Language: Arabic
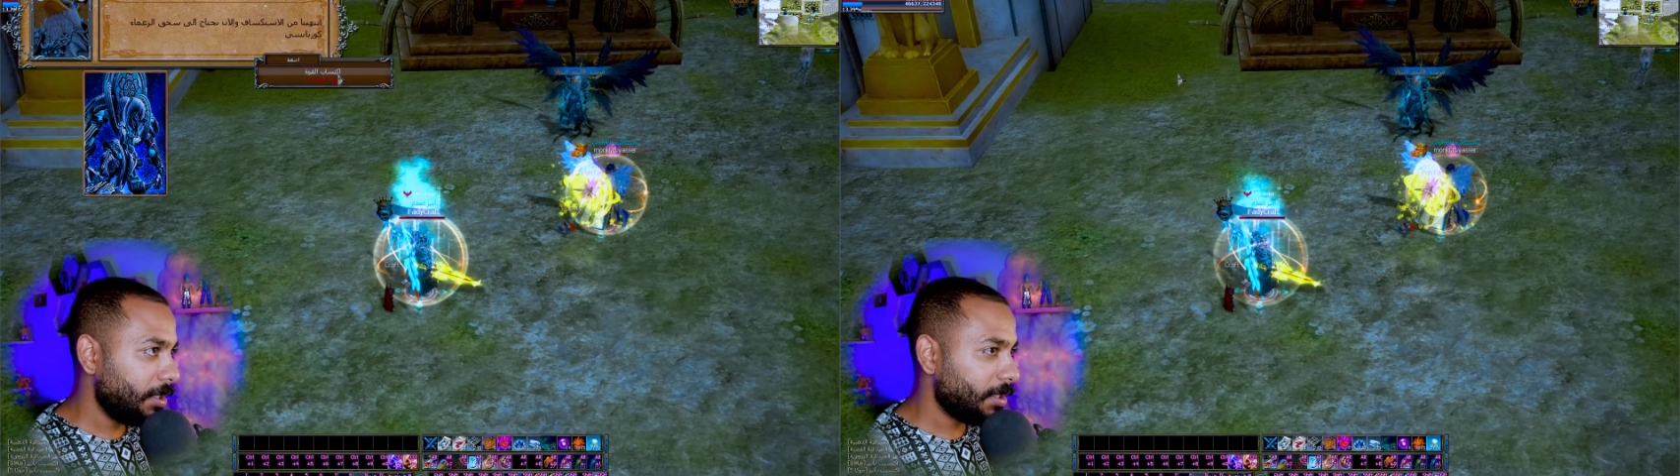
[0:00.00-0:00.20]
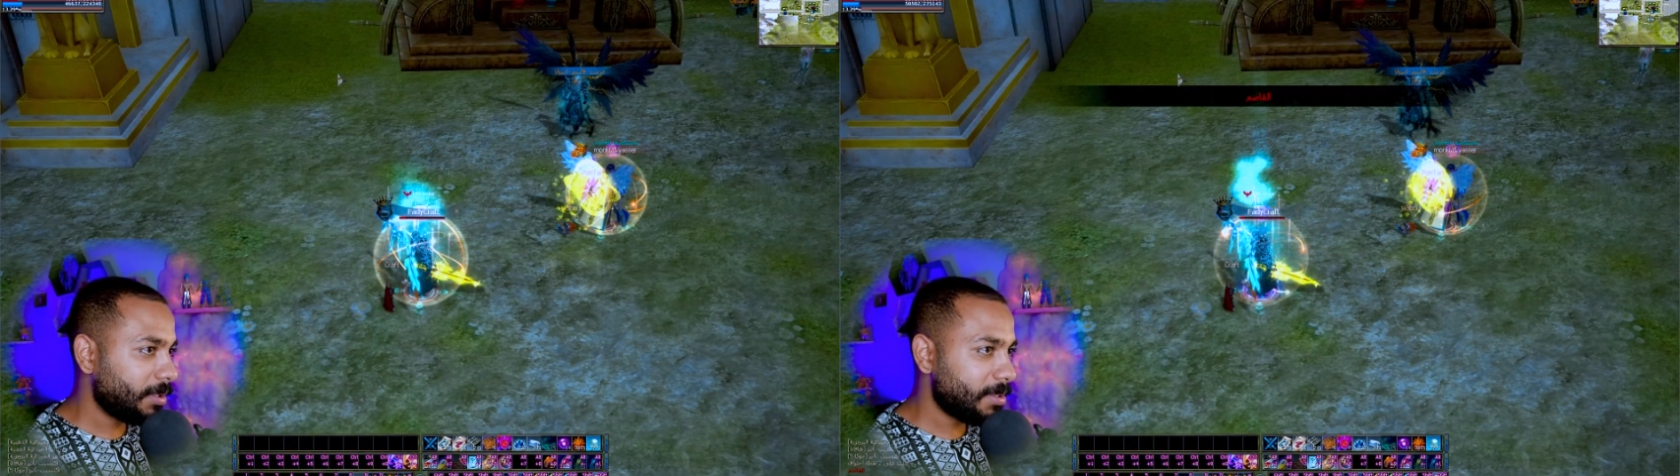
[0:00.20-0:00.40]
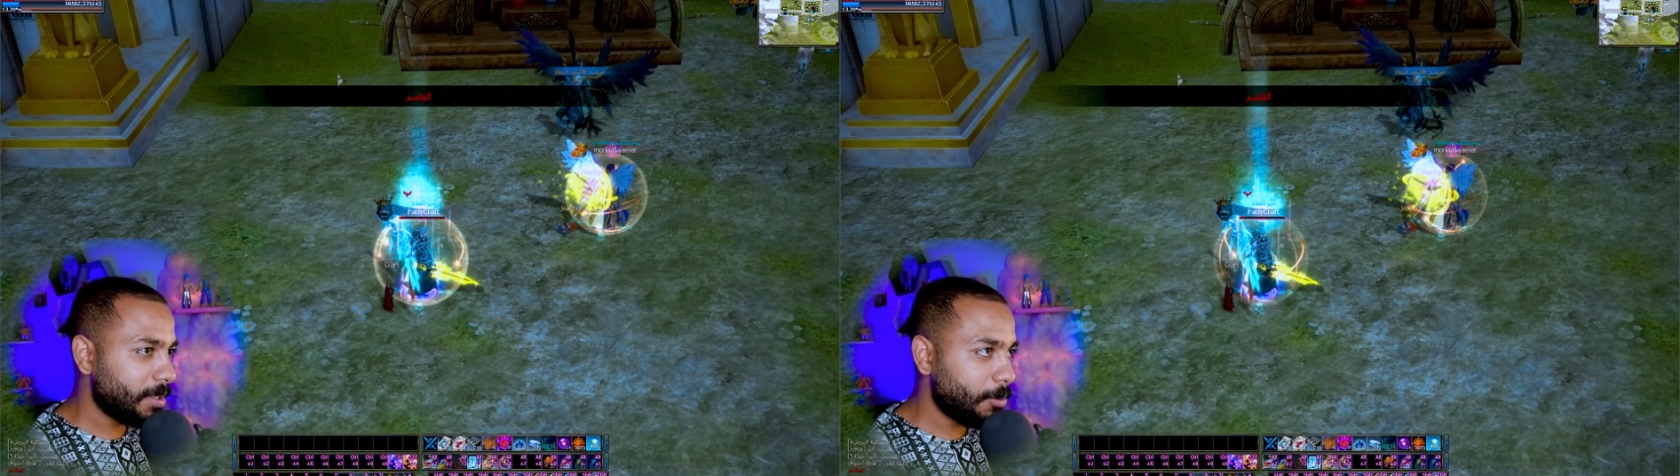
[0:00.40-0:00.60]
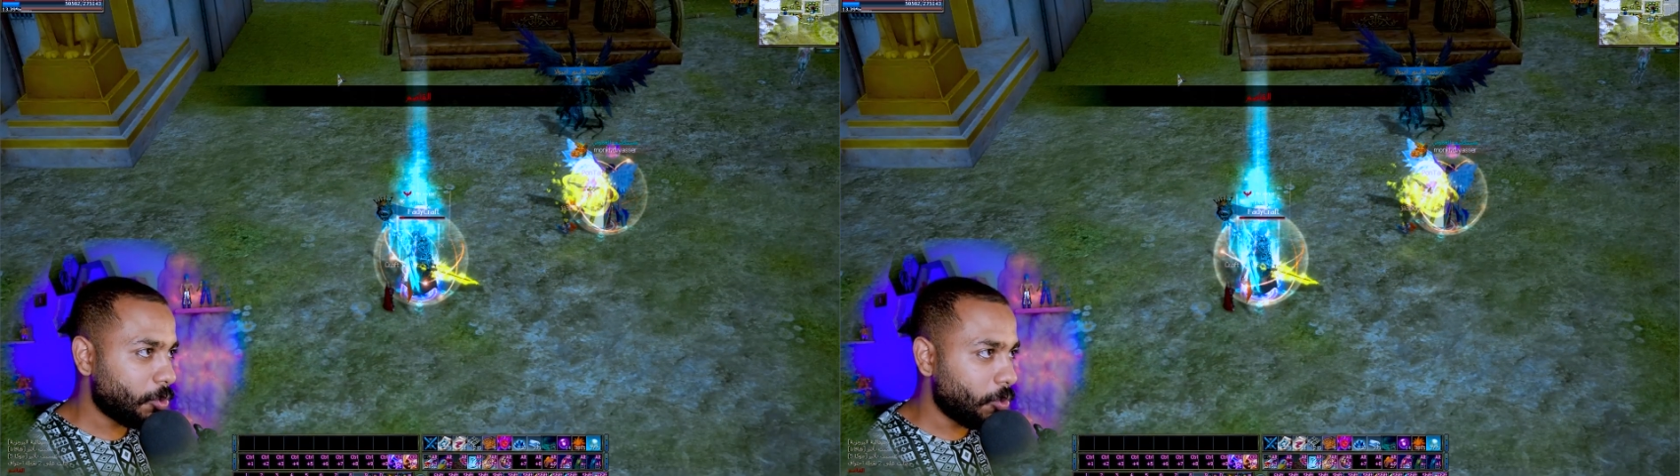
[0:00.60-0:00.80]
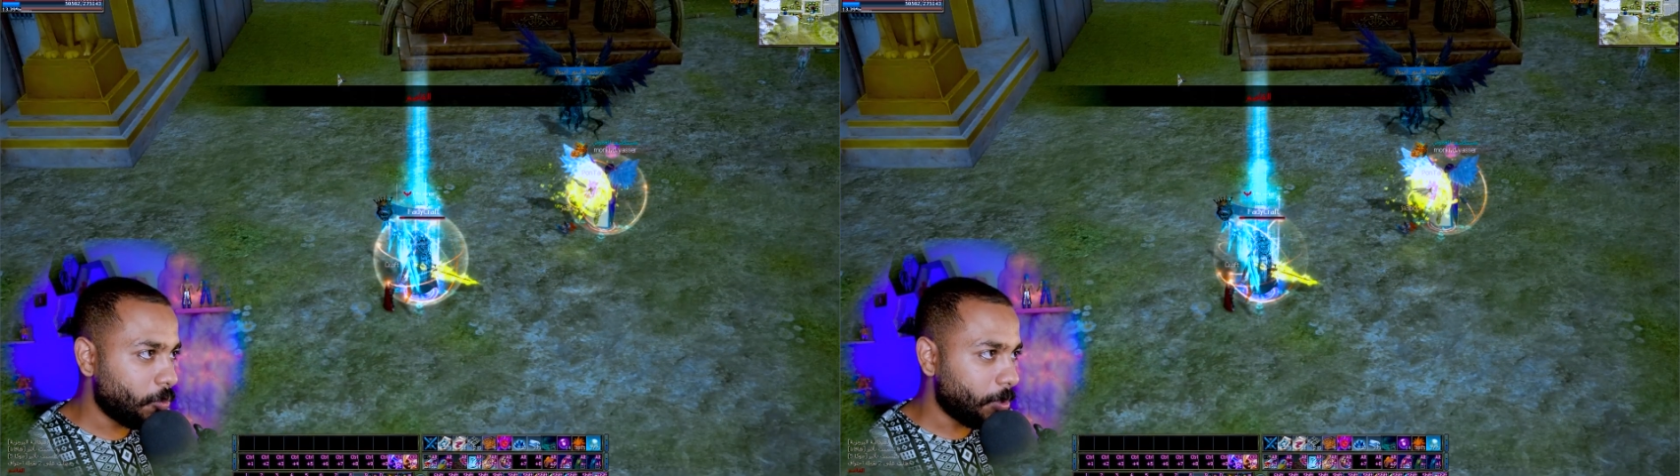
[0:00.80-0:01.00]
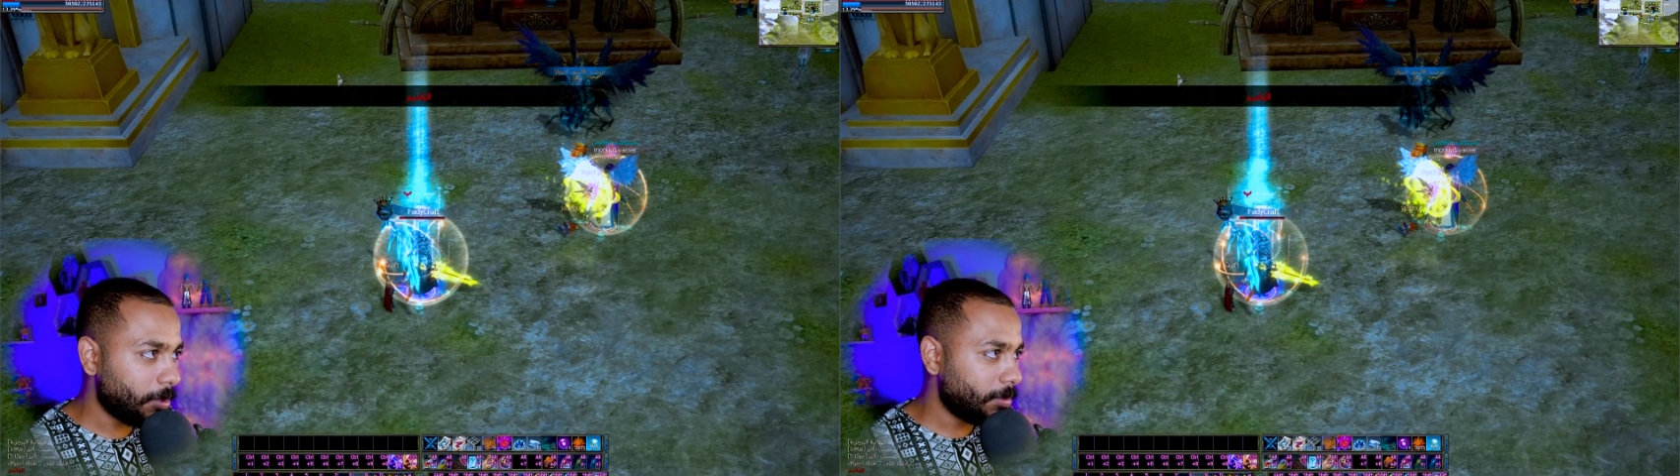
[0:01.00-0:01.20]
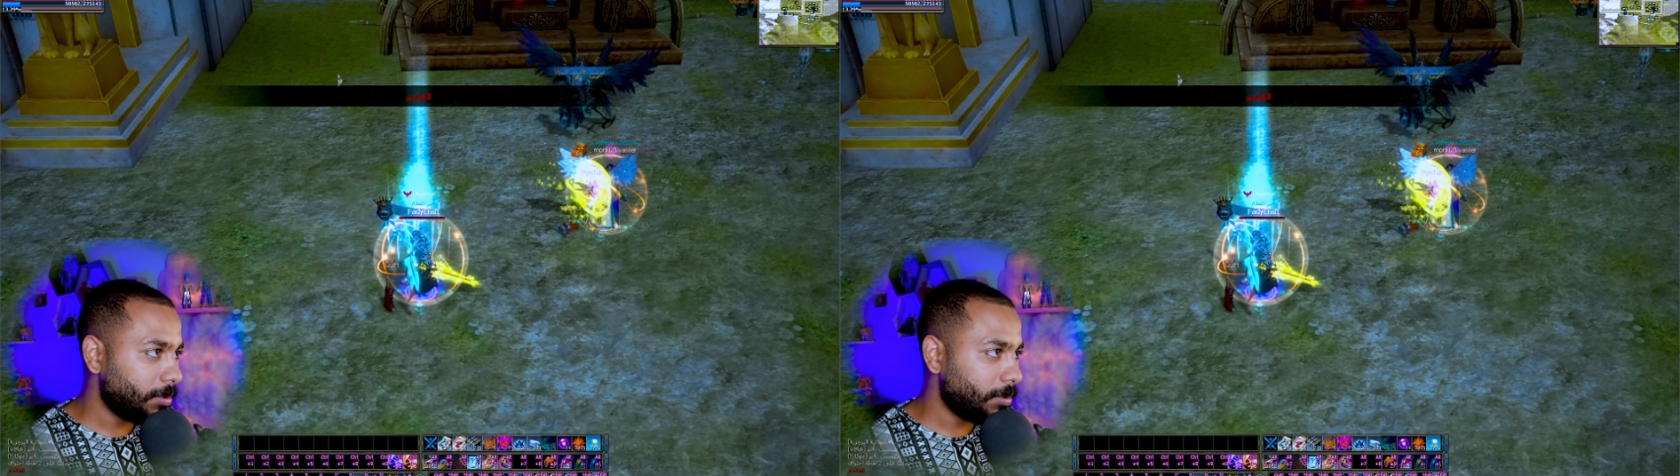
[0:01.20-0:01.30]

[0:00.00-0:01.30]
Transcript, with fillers: اكتساب القوة